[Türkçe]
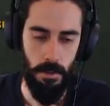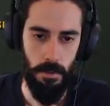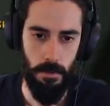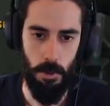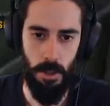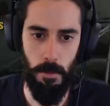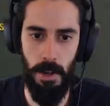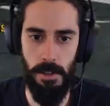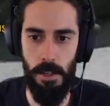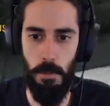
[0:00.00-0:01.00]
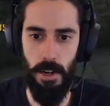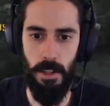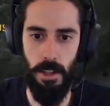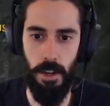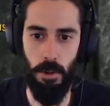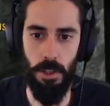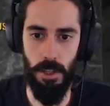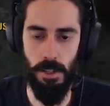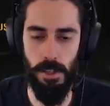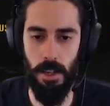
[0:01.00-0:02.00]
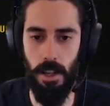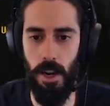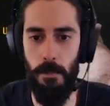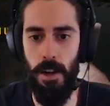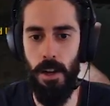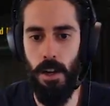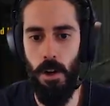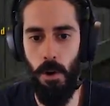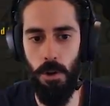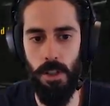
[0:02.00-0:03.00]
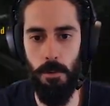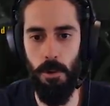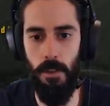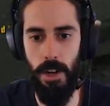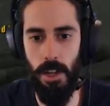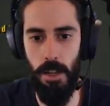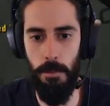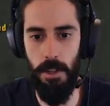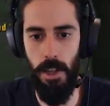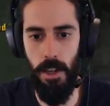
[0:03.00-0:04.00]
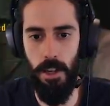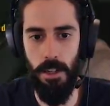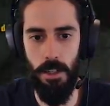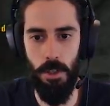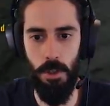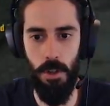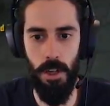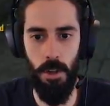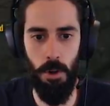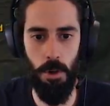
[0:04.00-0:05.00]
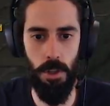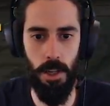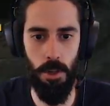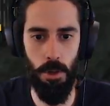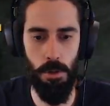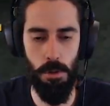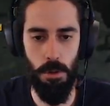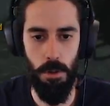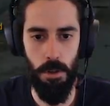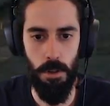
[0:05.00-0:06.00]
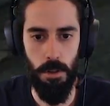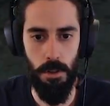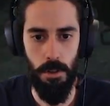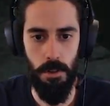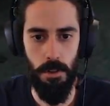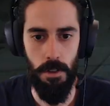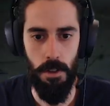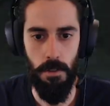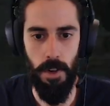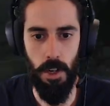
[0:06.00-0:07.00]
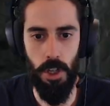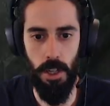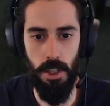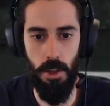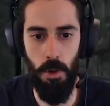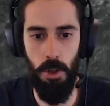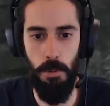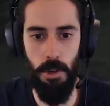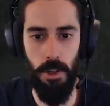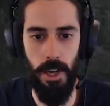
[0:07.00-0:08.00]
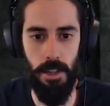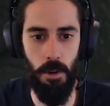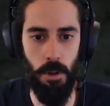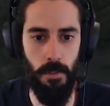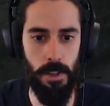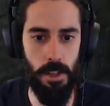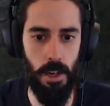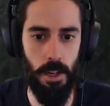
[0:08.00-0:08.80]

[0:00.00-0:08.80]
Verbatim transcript: Muhtemelen siz benden daha iyi oynayacaksınız zaten ama ortamı görmek anlamında şu anda oyunu tanıyoruz. Bak çat diye öldü biri. O nereden öldü mesela?